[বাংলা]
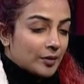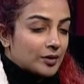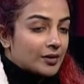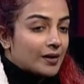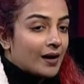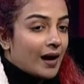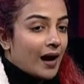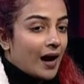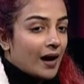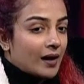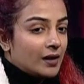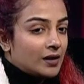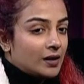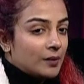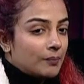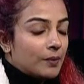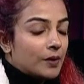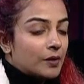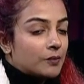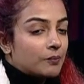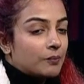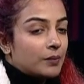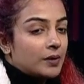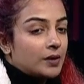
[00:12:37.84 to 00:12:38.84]
আমাদের আর্ট
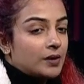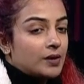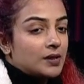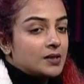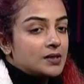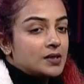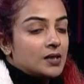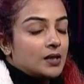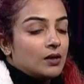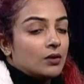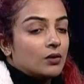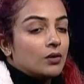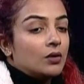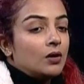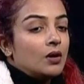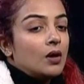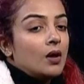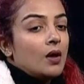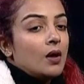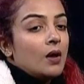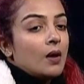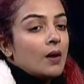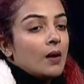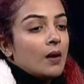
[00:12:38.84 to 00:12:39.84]
ডিপার্টমেন্টে ছিল
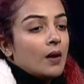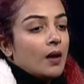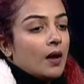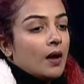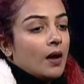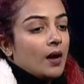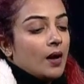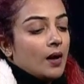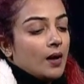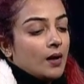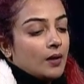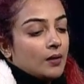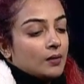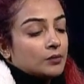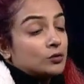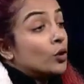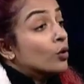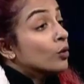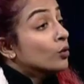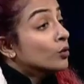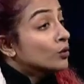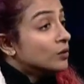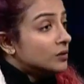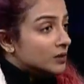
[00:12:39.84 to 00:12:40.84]

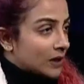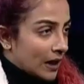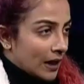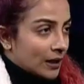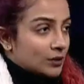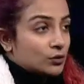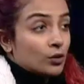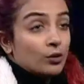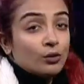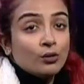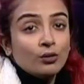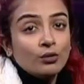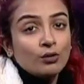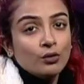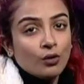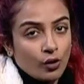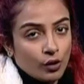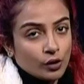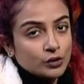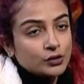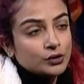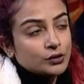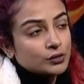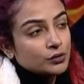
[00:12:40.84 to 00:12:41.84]
তরুণদা তরুণ
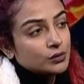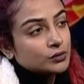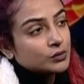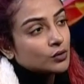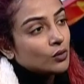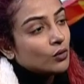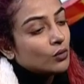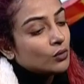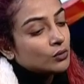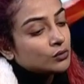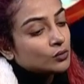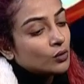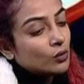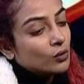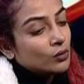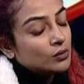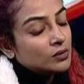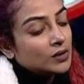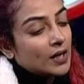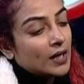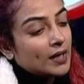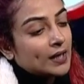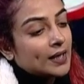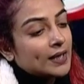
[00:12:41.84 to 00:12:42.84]
ঘোষ সো
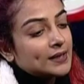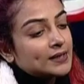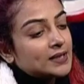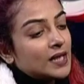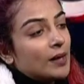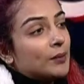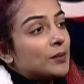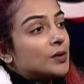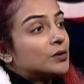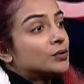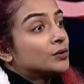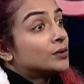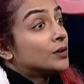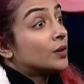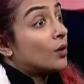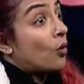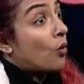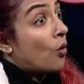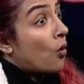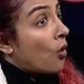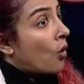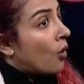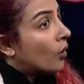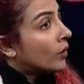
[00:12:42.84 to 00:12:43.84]
তরুণদার কাছে আমি আসলে
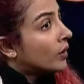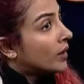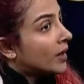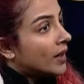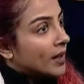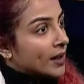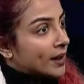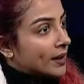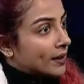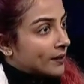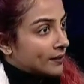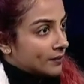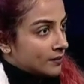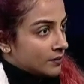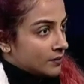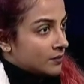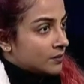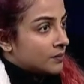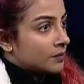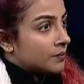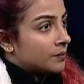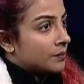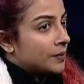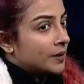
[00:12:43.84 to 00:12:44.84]
অনেক
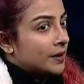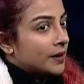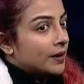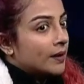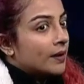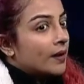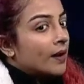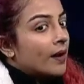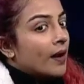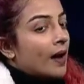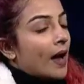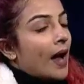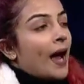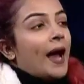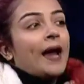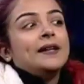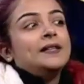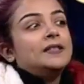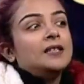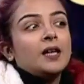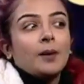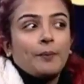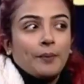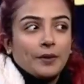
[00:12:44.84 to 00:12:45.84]

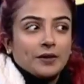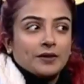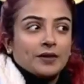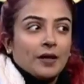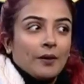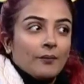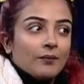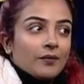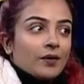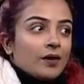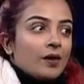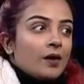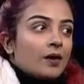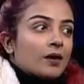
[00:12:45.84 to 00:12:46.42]
আইডিয়া মানে, পেতাম